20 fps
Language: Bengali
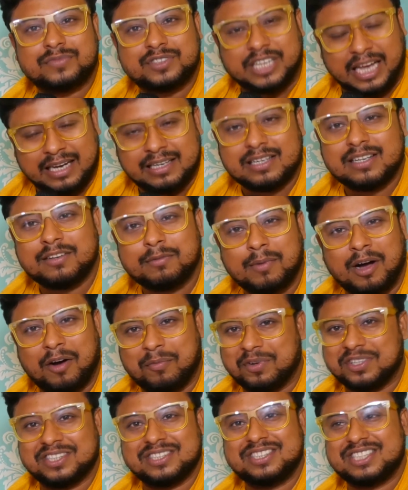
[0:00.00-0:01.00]
চ্যানেলে বা
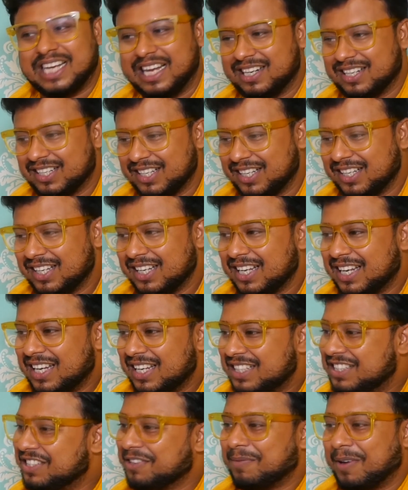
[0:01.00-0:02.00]
আমাদের চ্যানেলে
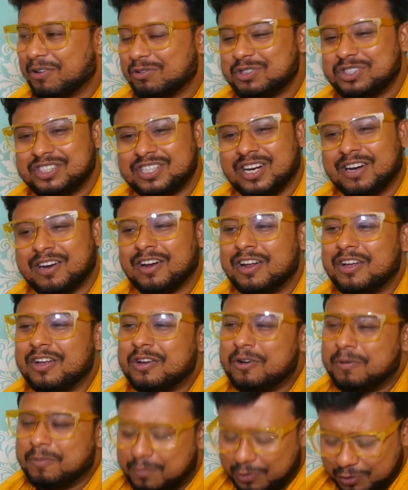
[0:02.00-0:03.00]
যে মানুষটার
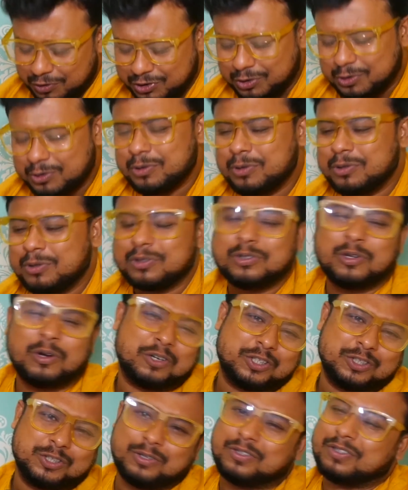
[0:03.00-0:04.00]
প্রচুর
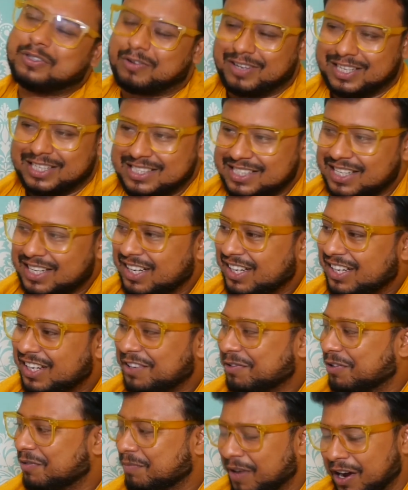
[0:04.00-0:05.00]
দর্শক রয়েছে
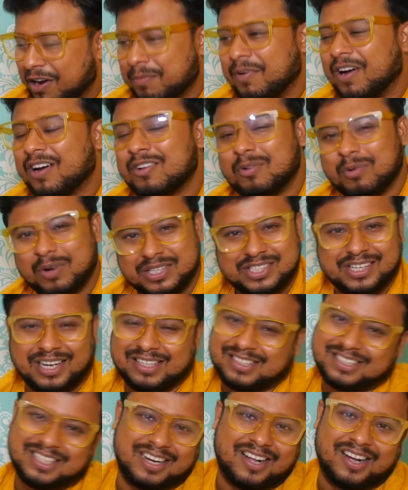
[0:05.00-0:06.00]
এবং বারবার করে
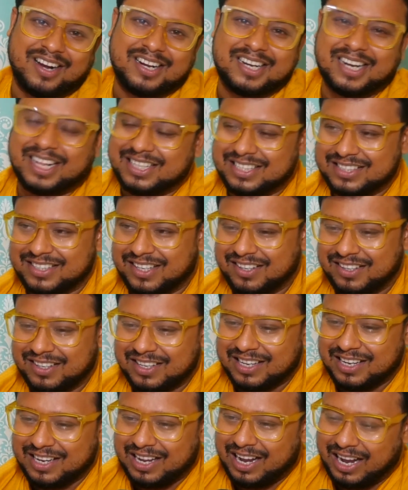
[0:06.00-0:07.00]
চান যারা আড্ডা দিতে
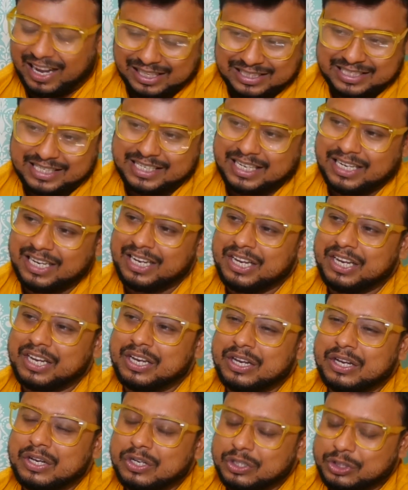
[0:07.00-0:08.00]
আজকে
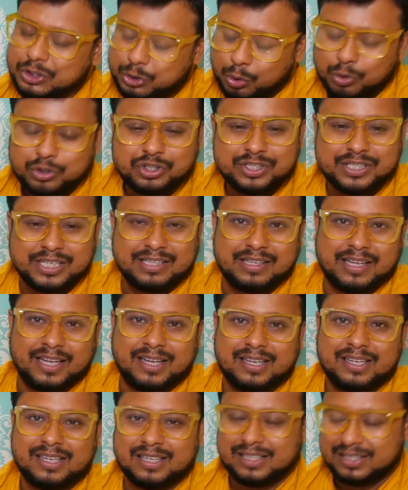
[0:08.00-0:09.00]
ষষ্ঠীতে
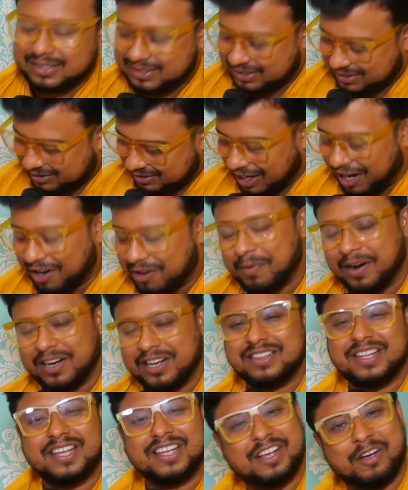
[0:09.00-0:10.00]
তার
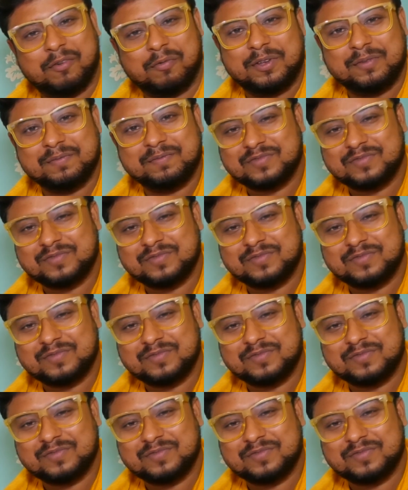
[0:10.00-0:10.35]
বাড়িতেই আমি